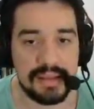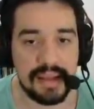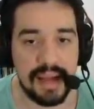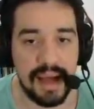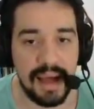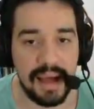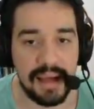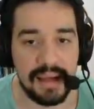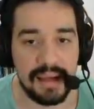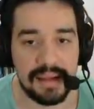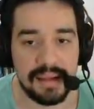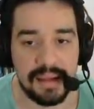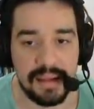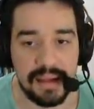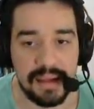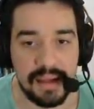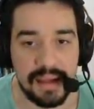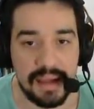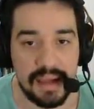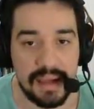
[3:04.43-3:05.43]
Tá,
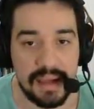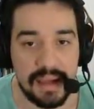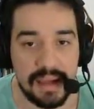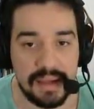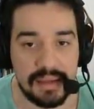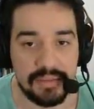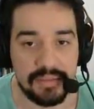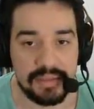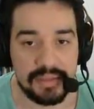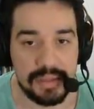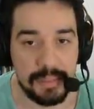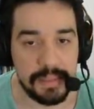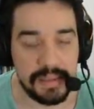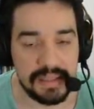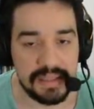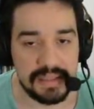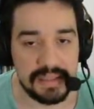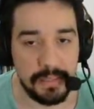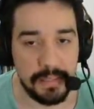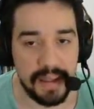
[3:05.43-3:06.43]
é, você
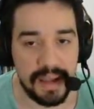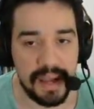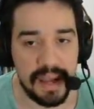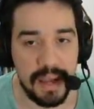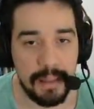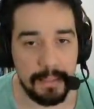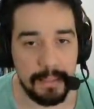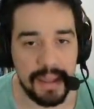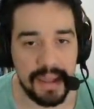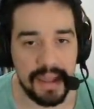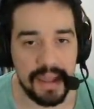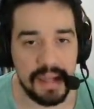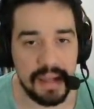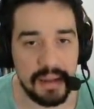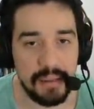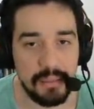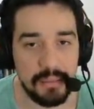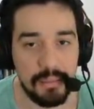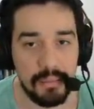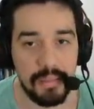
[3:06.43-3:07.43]
precisa pegar a
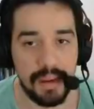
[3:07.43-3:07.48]
abelha